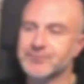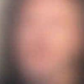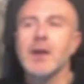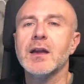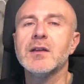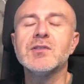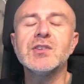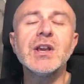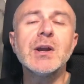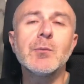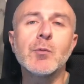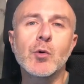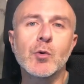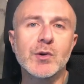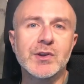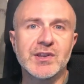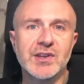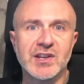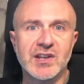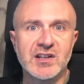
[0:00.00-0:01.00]
Entriamo
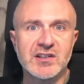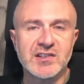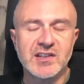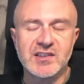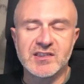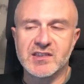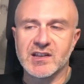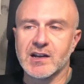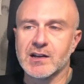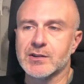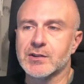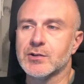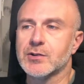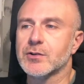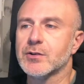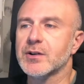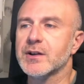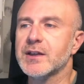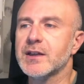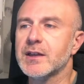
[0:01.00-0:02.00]
quindi nel
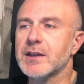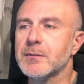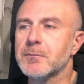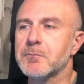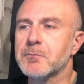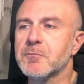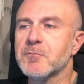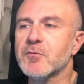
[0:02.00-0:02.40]
dettaglio e